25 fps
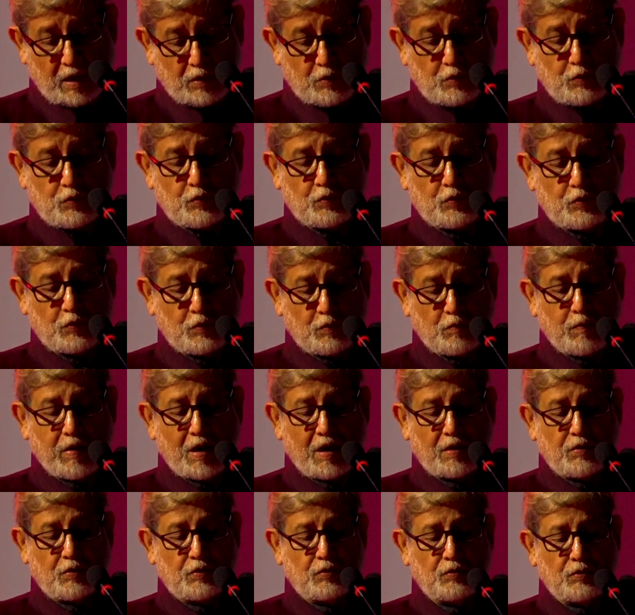আউল
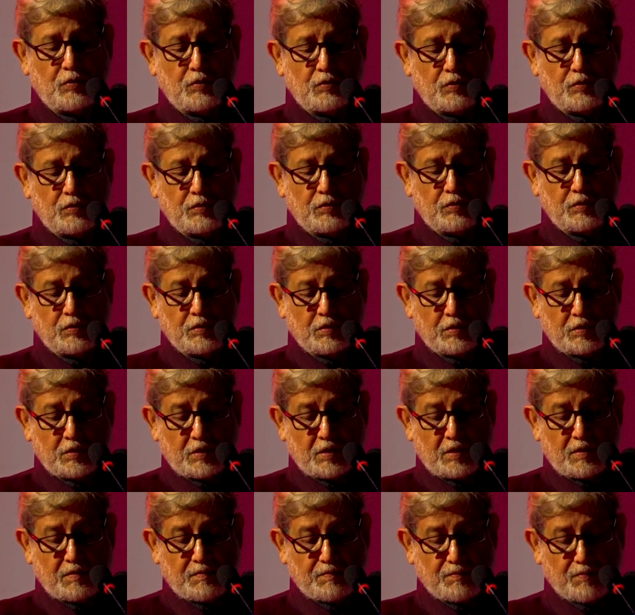বাউল
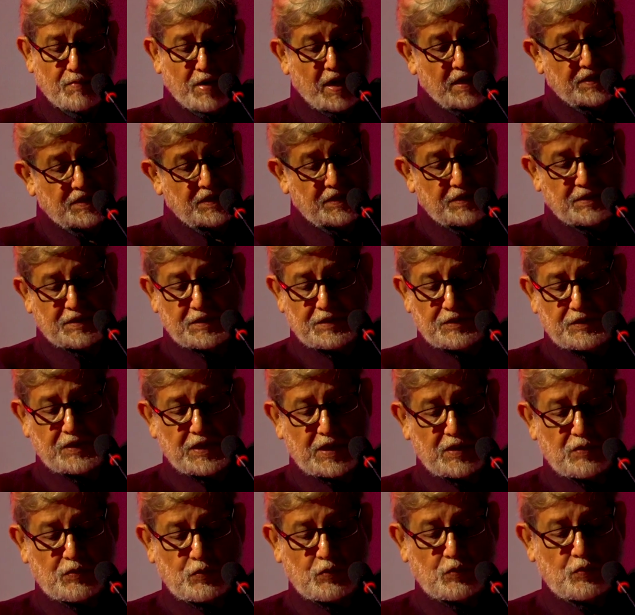মাটির
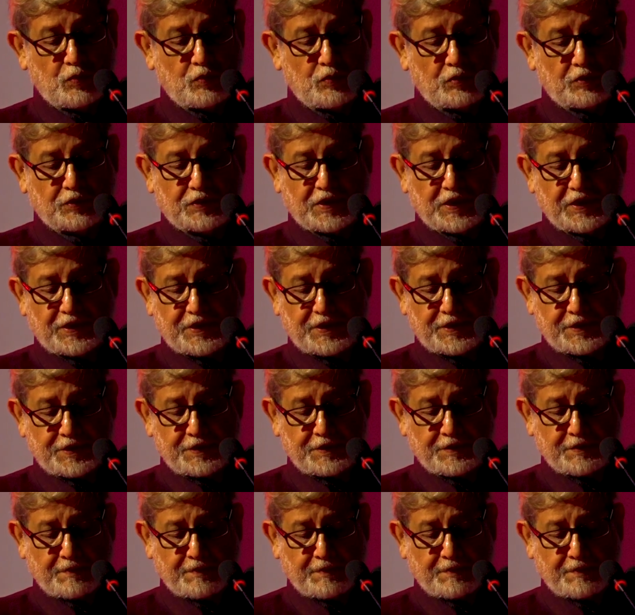দেউল থেকে